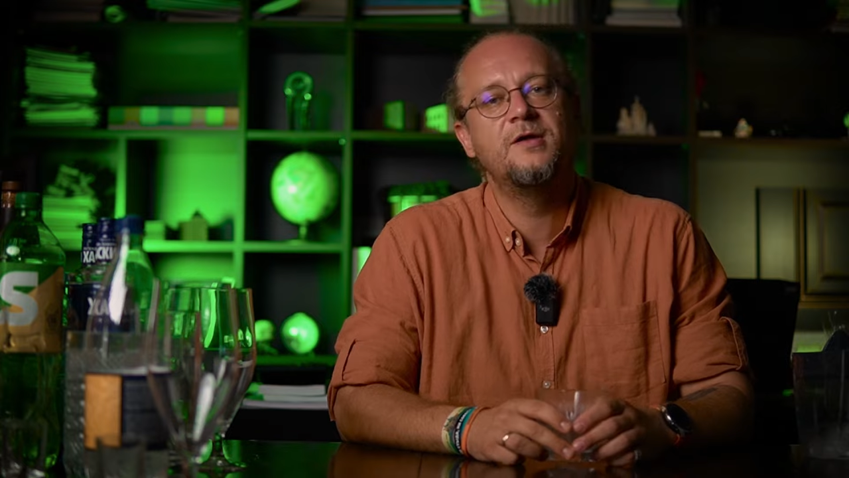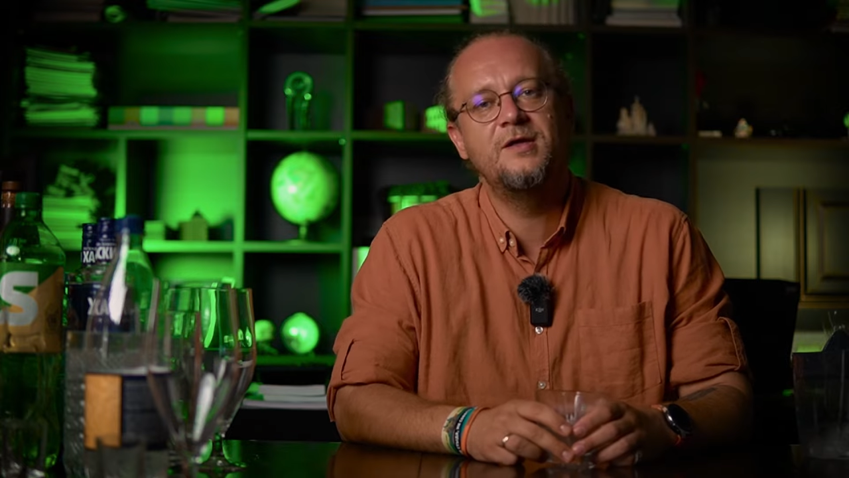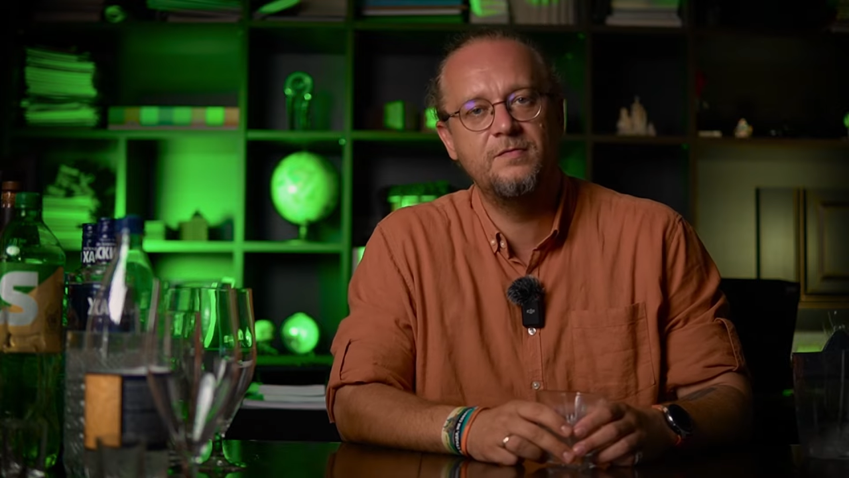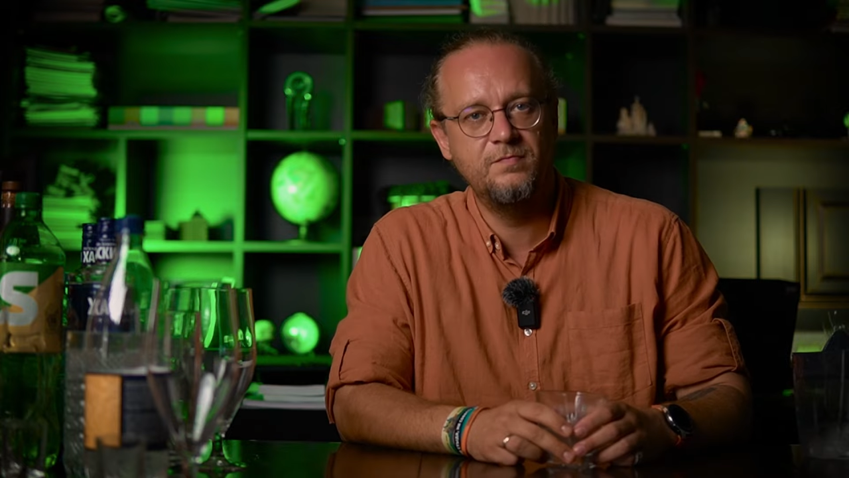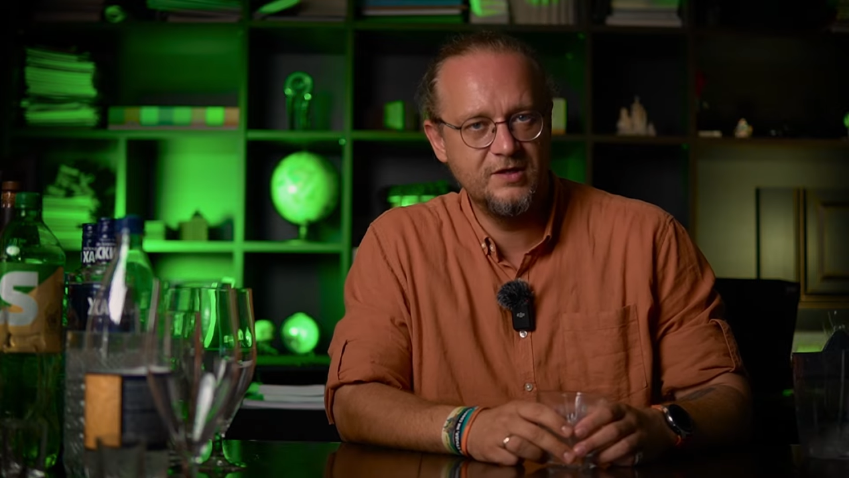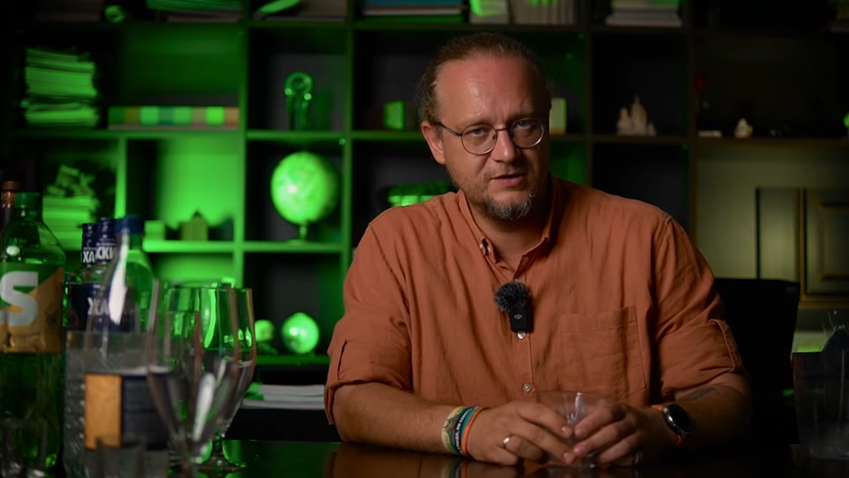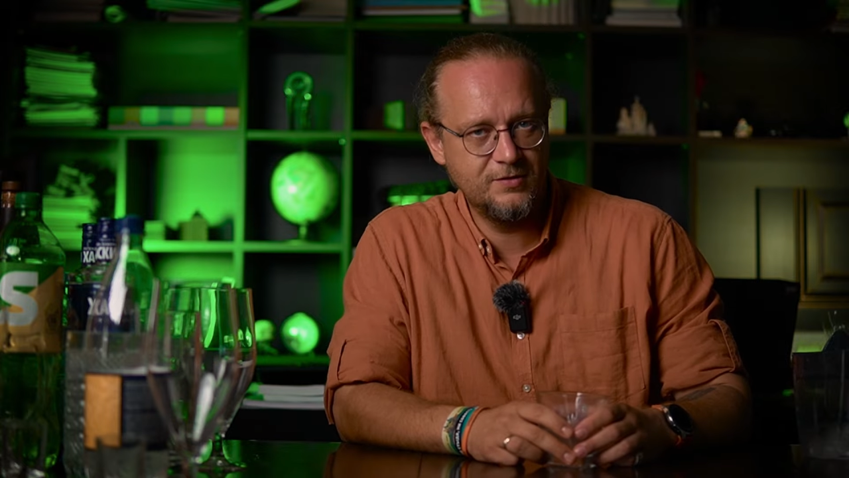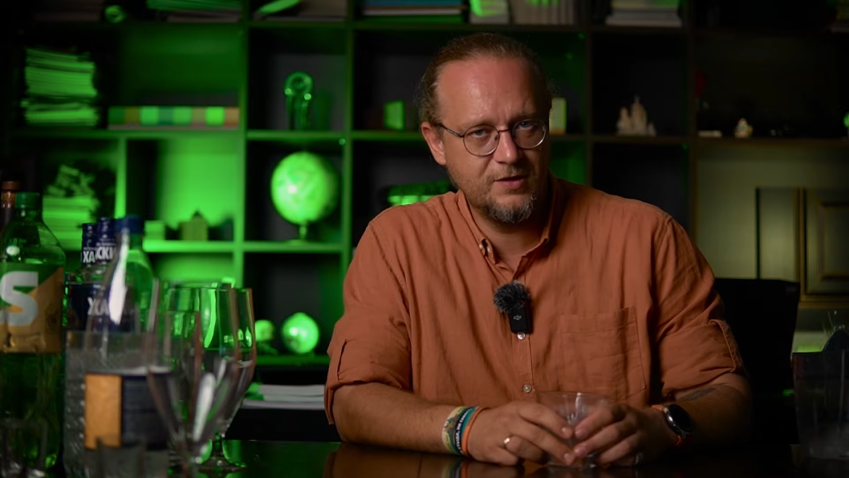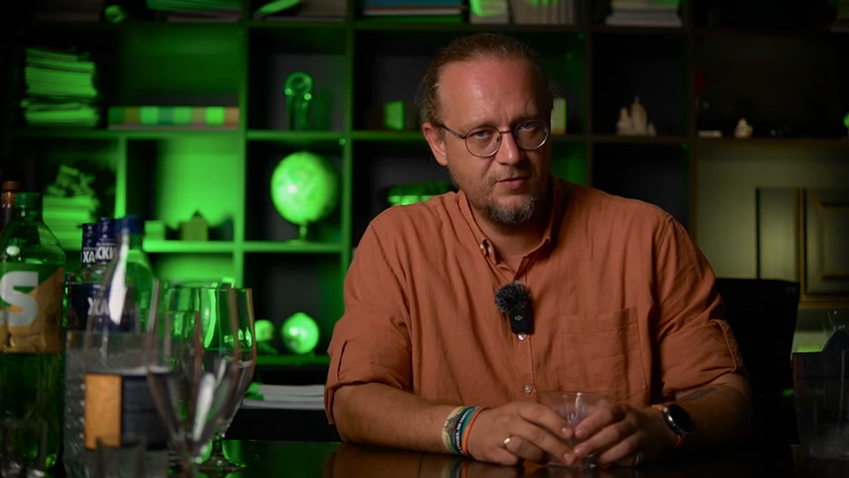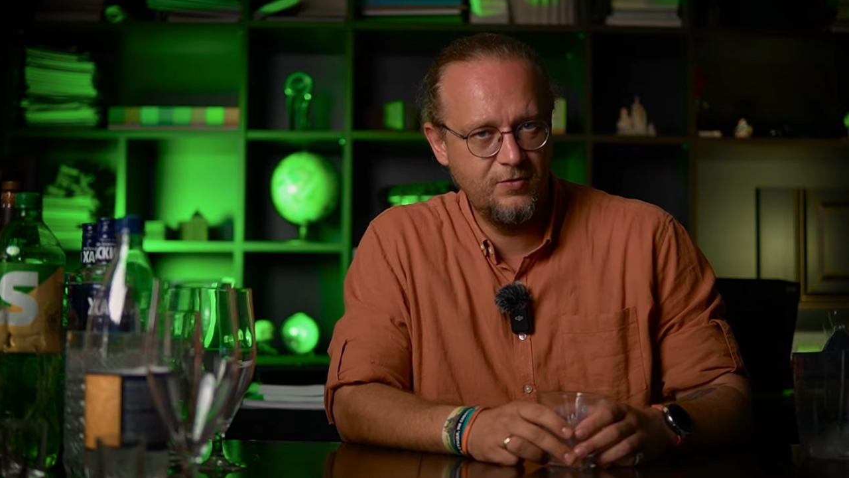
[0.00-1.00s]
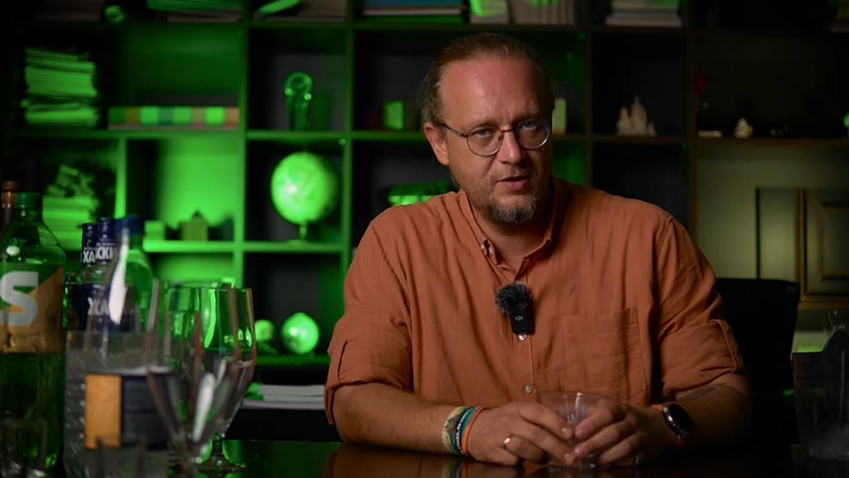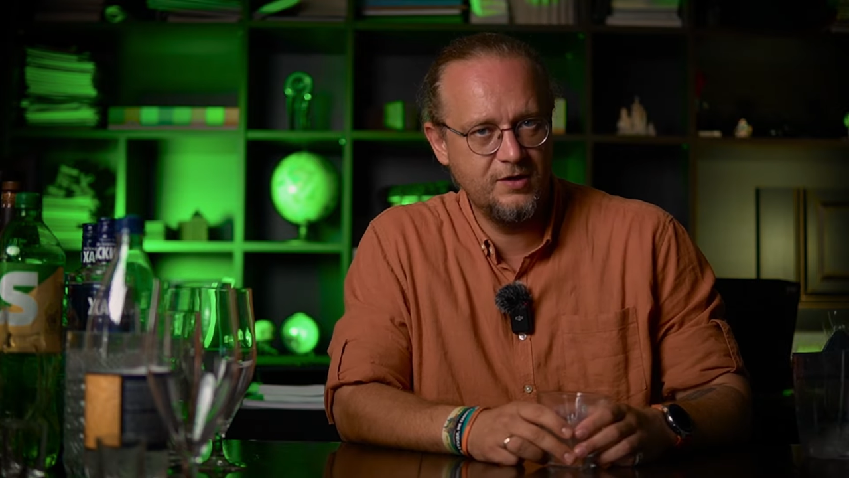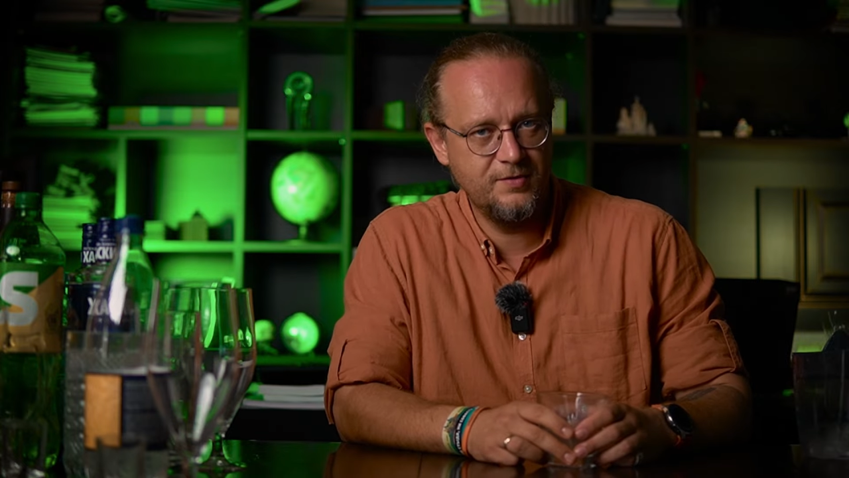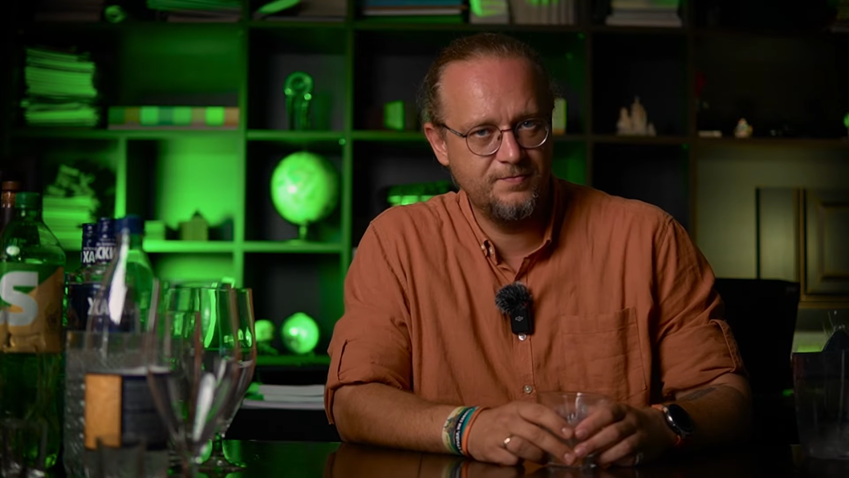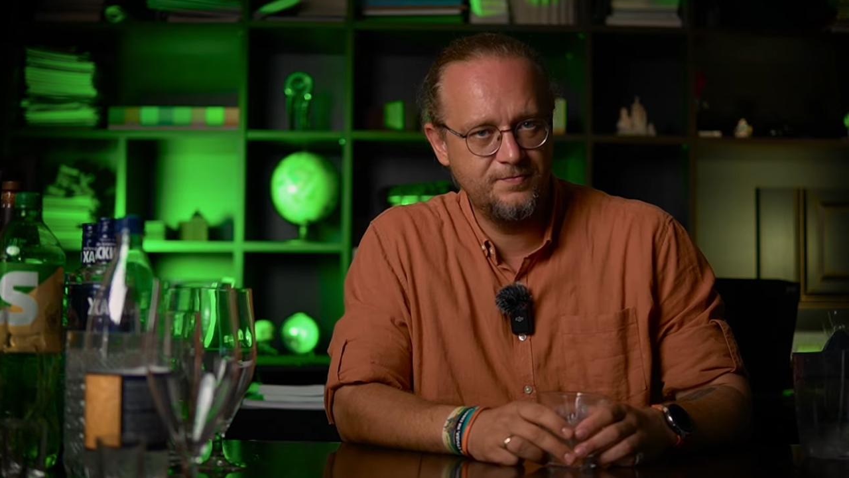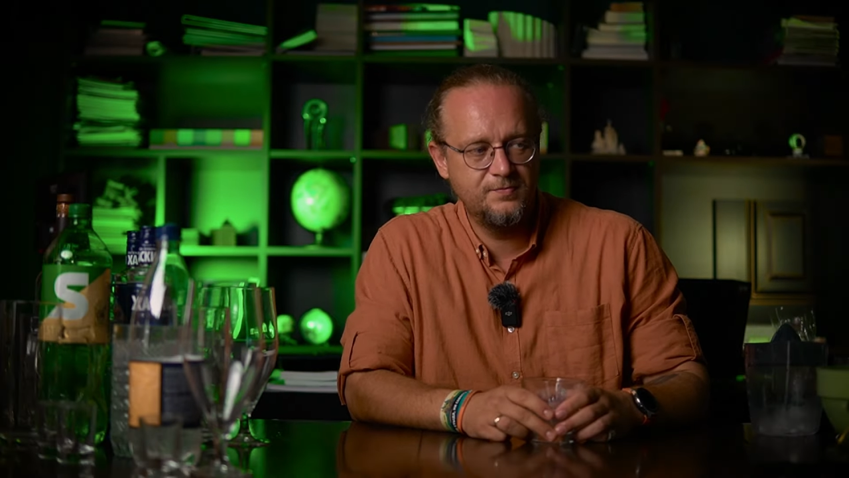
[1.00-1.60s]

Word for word: и безалкогольные.